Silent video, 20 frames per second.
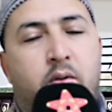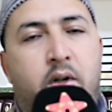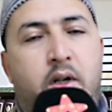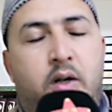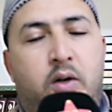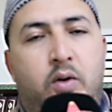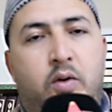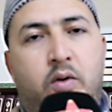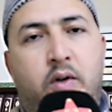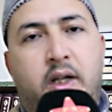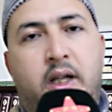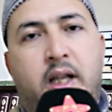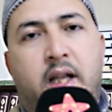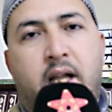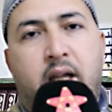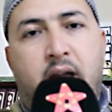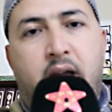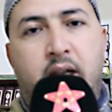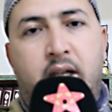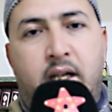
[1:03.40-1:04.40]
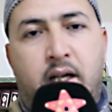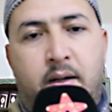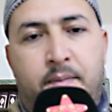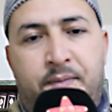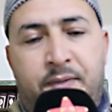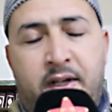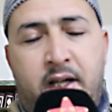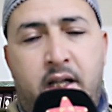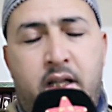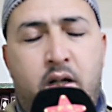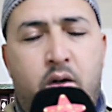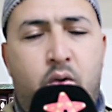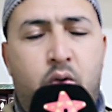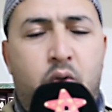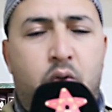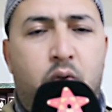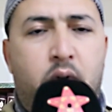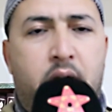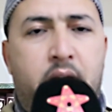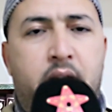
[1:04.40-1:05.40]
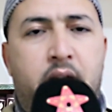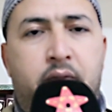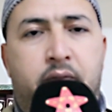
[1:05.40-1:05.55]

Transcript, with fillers: كله إلا قليلا هذا كله كان